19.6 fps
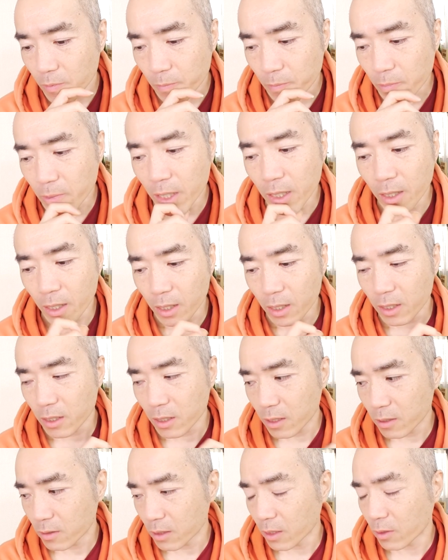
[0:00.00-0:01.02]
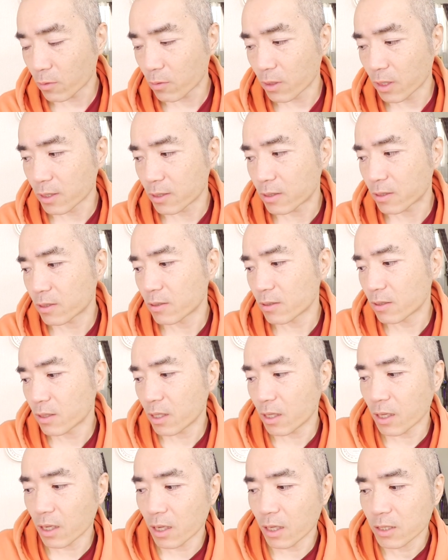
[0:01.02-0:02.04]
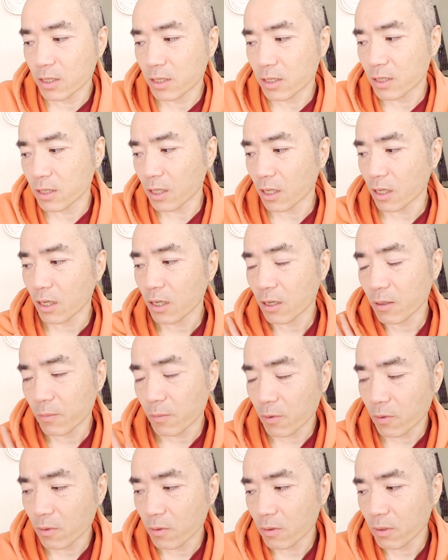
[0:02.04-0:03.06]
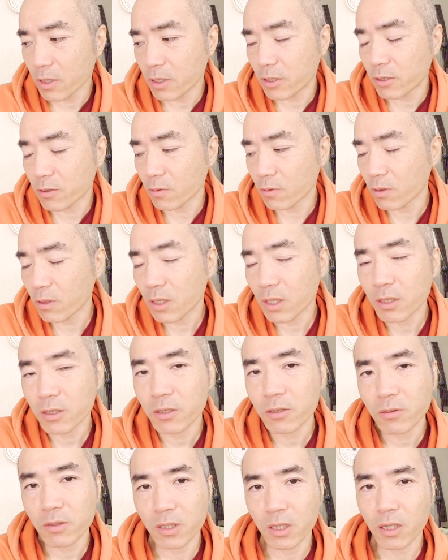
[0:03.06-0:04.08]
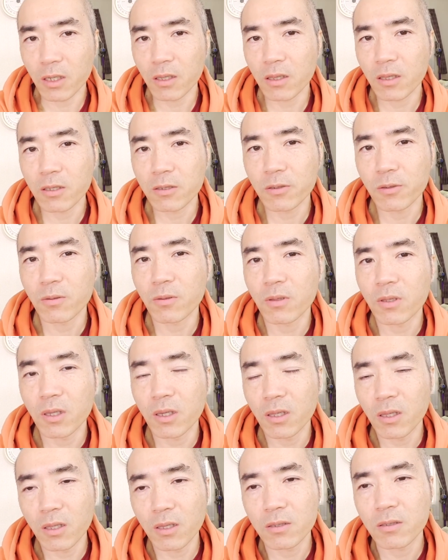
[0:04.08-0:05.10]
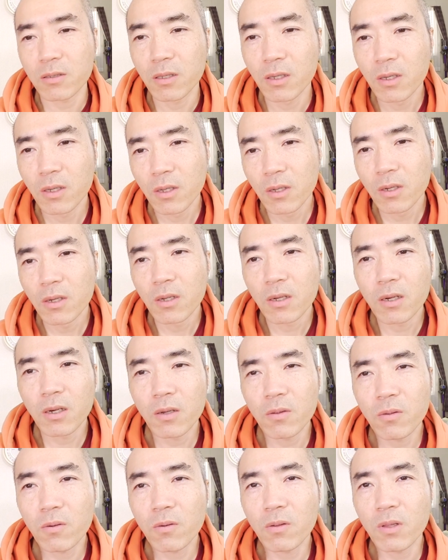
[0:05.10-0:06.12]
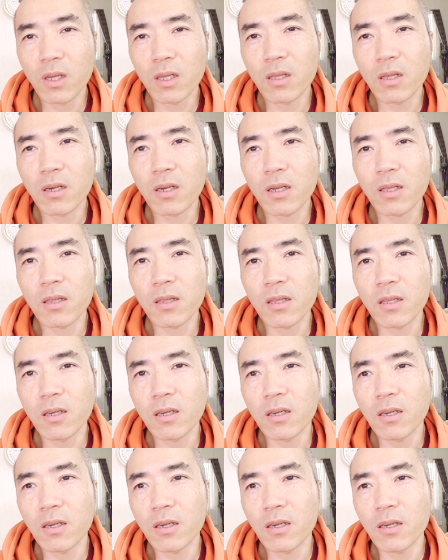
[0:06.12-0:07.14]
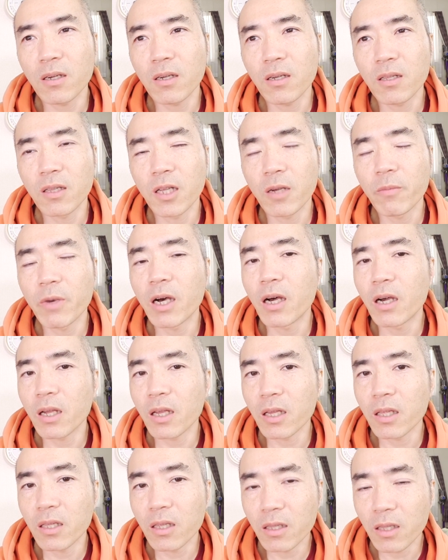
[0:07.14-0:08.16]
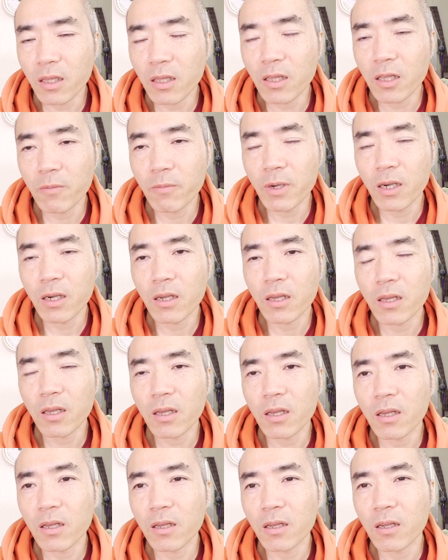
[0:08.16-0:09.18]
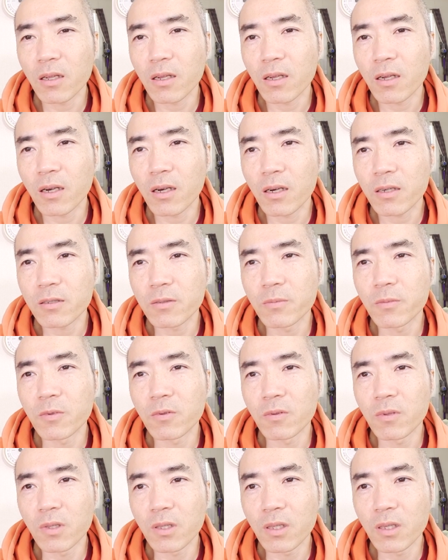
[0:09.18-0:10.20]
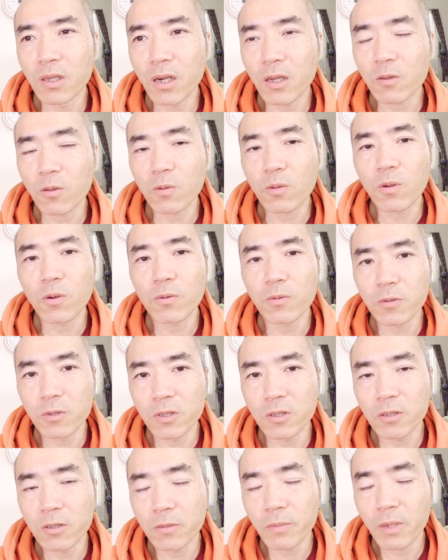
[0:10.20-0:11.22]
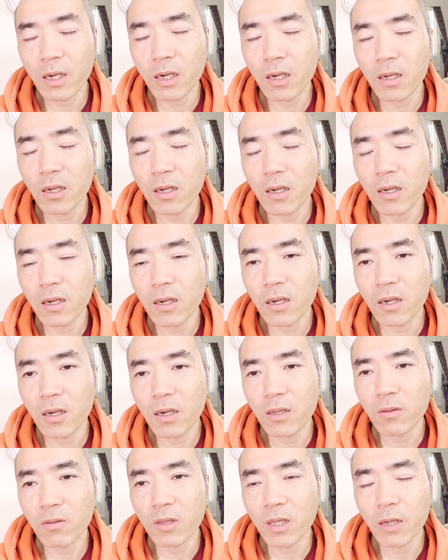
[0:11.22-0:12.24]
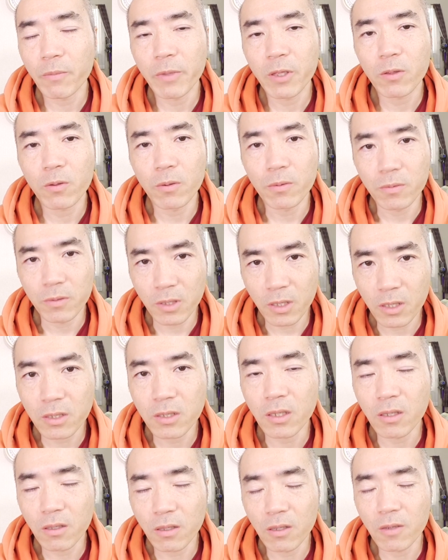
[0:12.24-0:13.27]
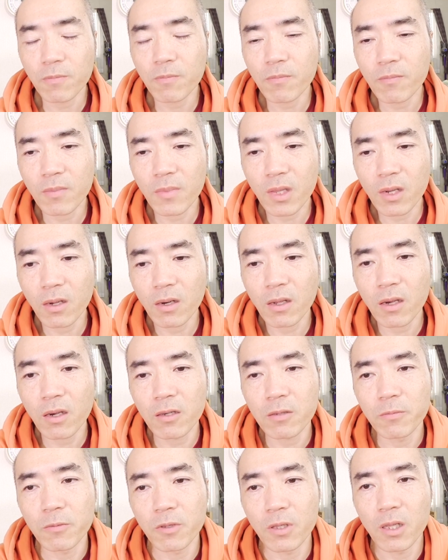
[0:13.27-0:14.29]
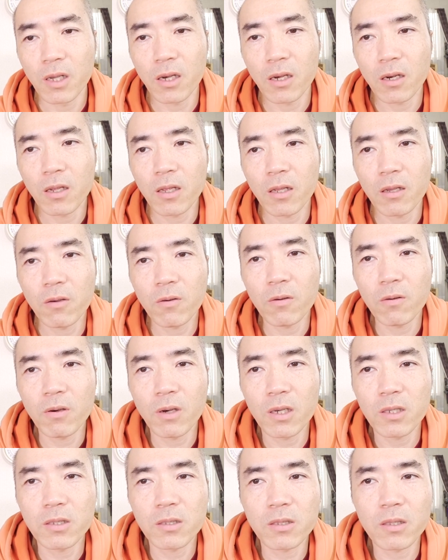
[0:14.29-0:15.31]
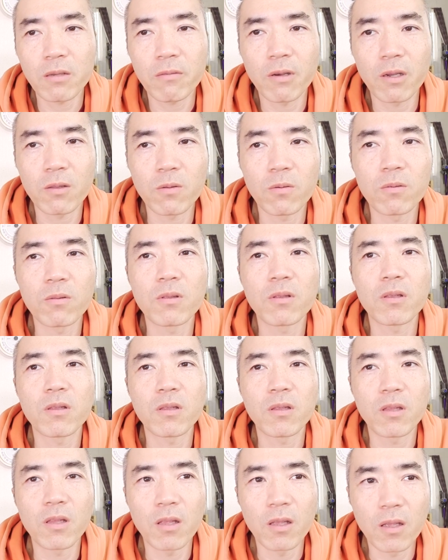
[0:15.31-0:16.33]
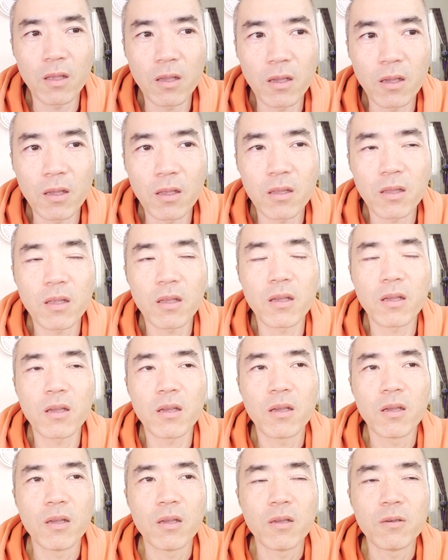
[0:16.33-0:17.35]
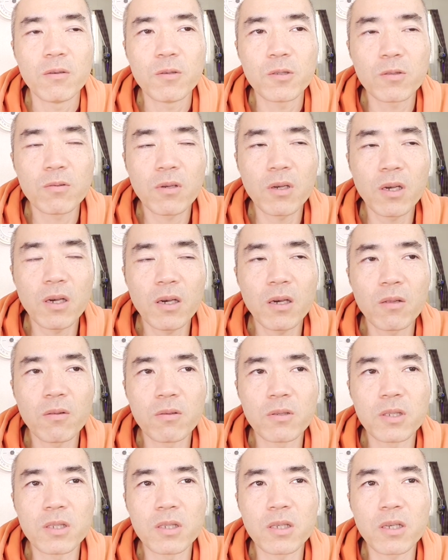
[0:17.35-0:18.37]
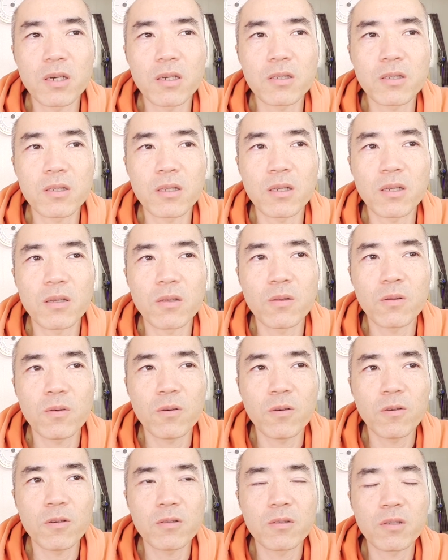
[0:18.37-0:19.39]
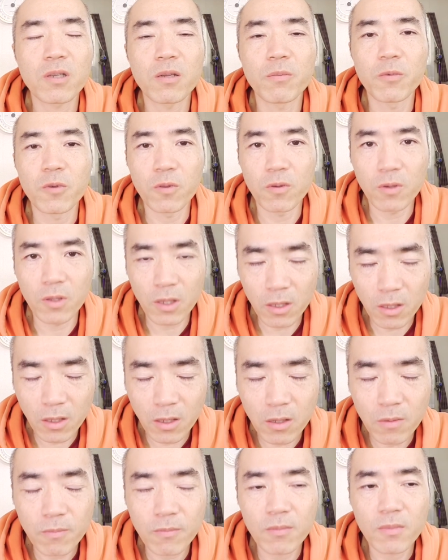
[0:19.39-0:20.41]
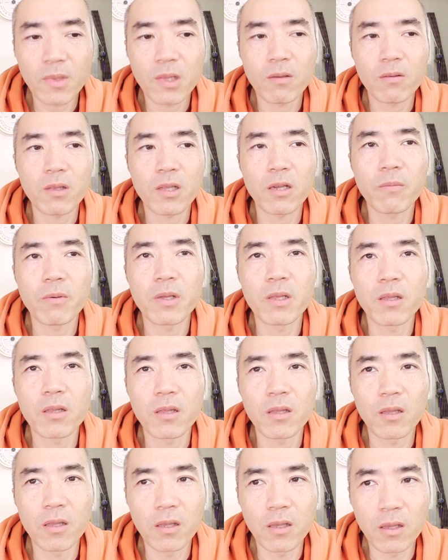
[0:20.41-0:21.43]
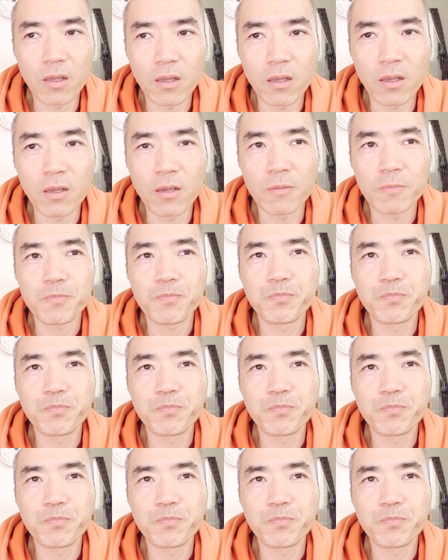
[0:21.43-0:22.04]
まあ、あそんなとこです。で、明日も一応同じようにやっていく予定です。あの、この間買った生揚げだね。生揚げがあるもんで、あと豆腐、湯葉の鍋豆腐ってやつだね。あれがあるもんで、あれを明日は取って、で、うちの母の自家製の漬物だね、食べて、